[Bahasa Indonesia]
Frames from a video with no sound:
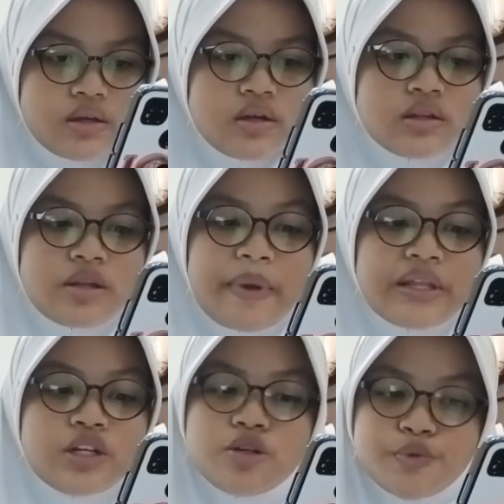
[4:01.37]
tempat
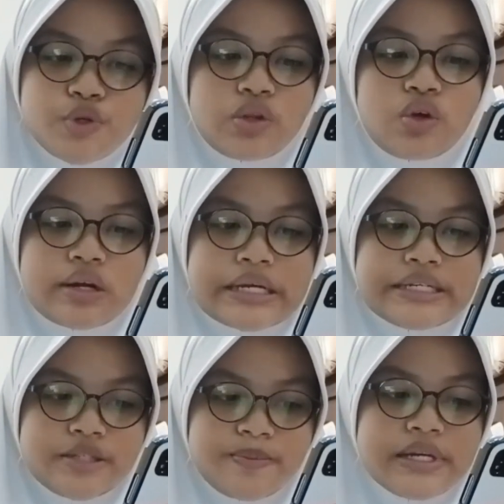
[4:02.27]
hidup suatu
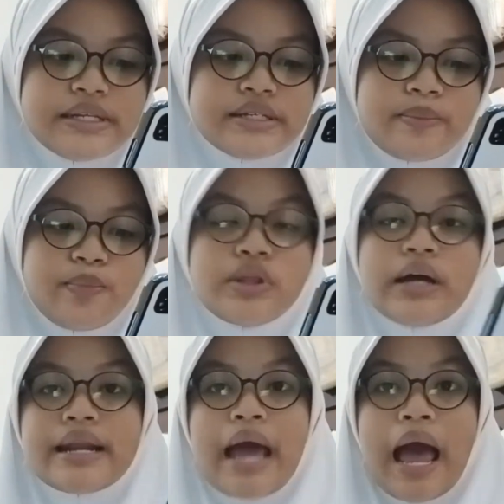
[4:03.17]
organisme disebut
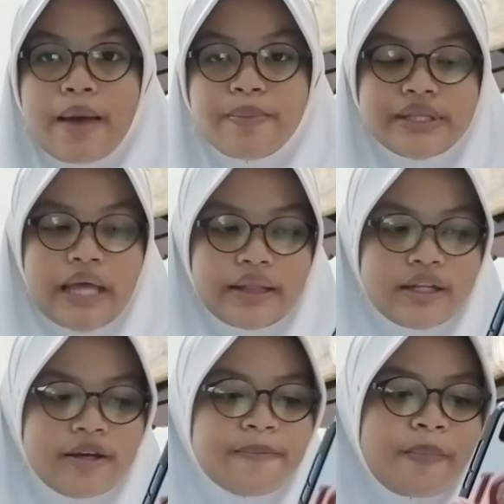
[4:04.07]
dengan habitat.
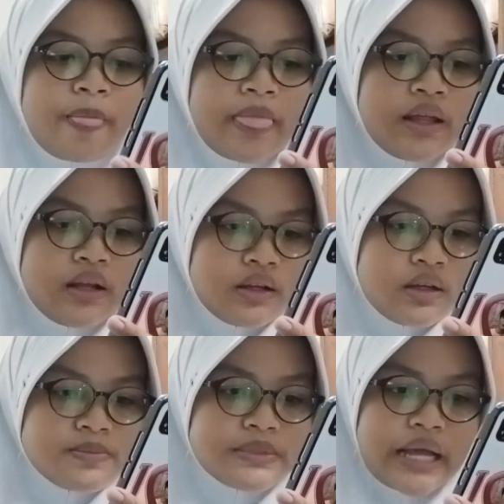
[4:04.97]

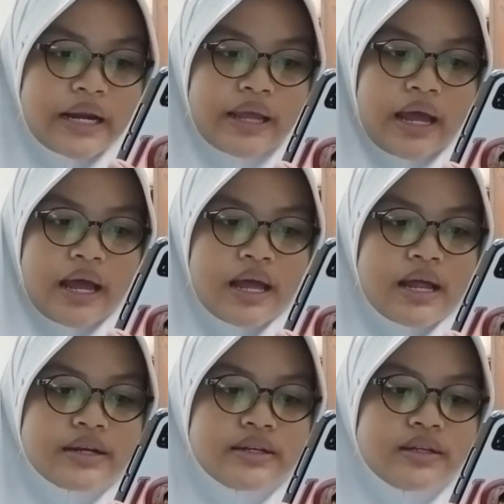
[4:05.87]
Misalnya,
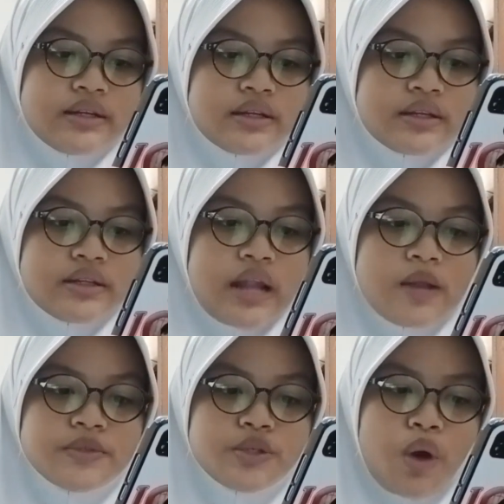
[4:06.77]

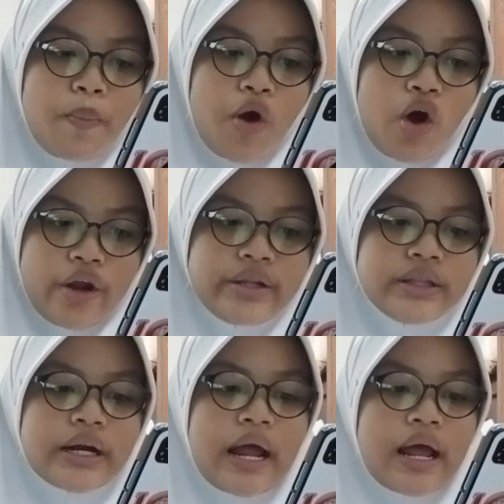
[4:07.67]
dalam sebuah pohon
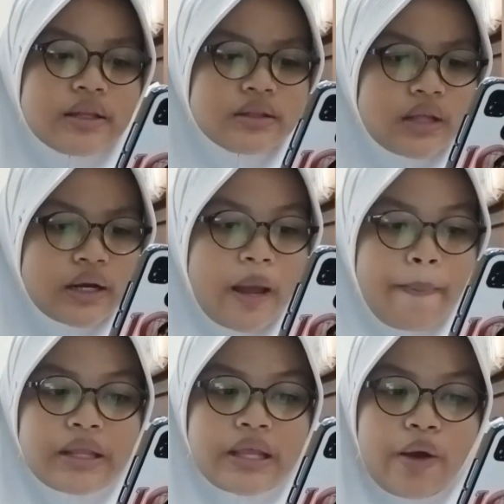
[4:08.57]

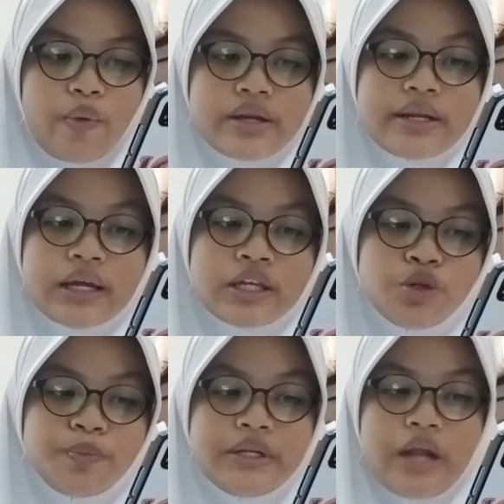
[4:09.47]
terdapat hewan yang
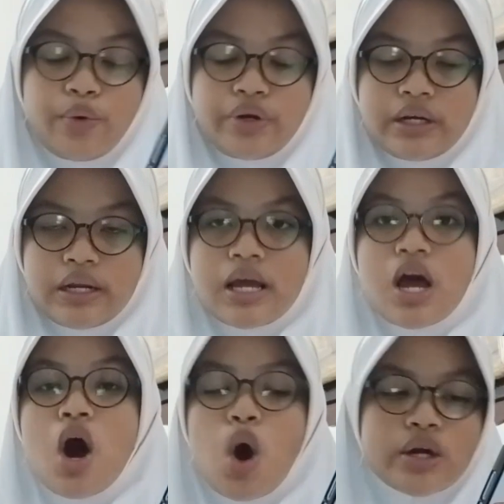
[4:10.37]
hidup di daun.
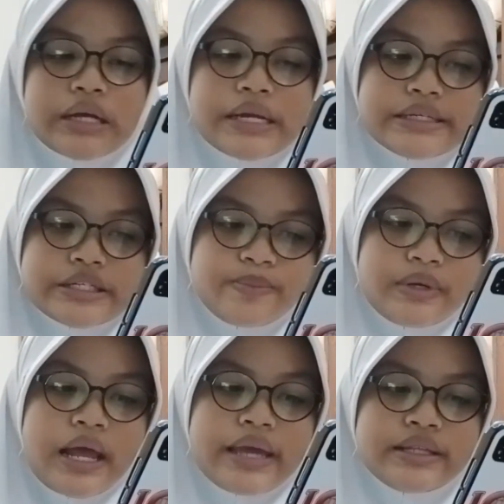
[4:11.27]
Organisme
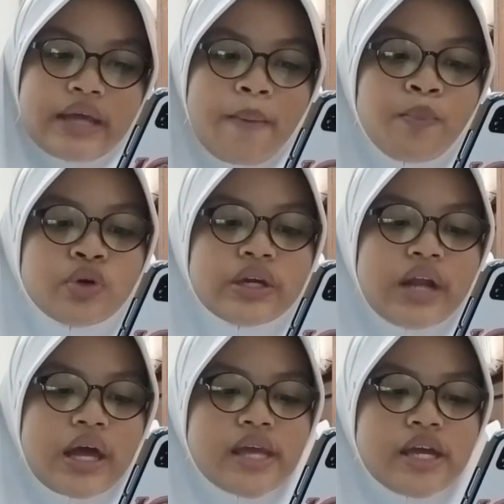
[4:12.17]
lainnya mungkin
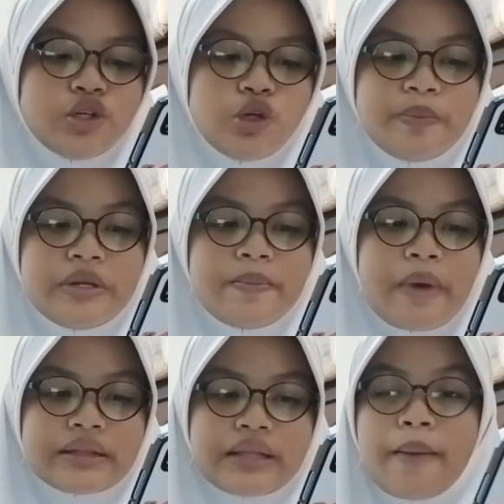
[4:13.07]
hanya hidup di
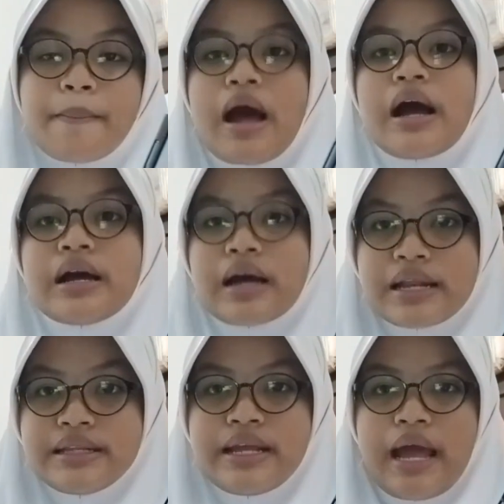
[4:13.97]
batang
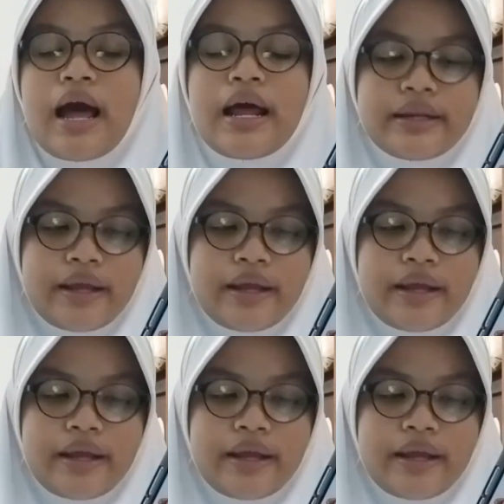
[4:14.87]
bahkan di akarnya.